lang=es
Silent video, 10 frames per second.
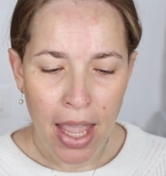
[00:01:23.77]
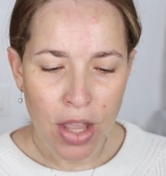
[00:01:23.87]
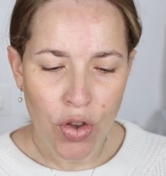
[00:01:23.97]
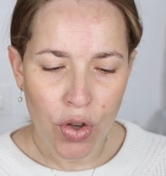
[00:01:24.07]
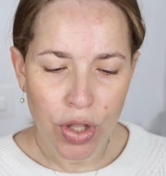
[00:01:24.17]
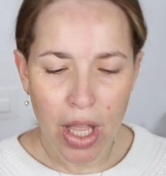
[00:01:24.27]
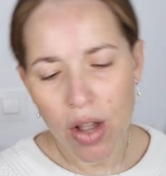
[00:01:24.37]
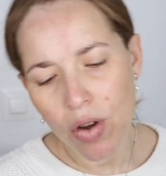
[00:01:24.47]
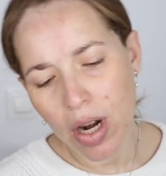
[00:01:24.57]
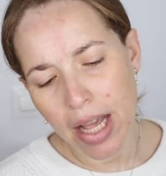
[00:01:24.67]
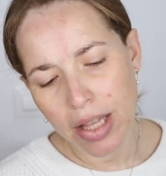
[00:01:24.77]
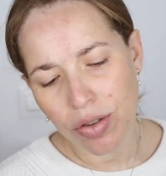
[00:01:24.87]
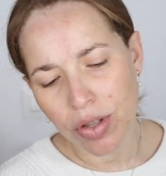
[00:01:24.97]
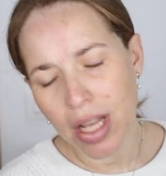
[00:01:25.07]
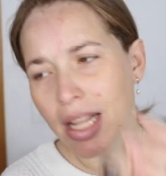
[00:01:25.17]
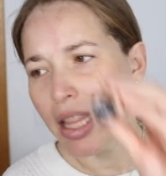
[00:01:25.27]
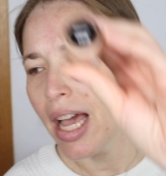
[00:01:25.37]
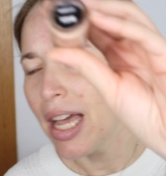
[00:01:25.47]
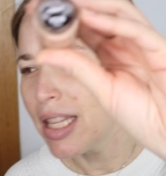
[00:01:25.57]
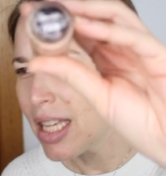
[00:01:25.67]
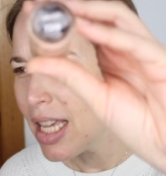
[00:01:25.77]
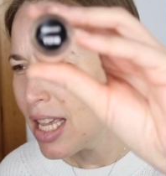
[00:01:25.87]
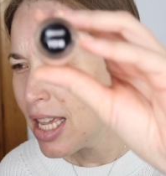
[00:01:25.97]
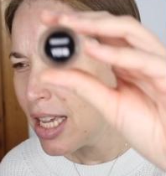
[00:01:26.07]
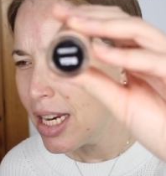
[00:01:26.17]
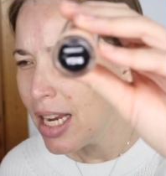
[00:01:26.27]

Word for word: Yo tengo la tonalidad Y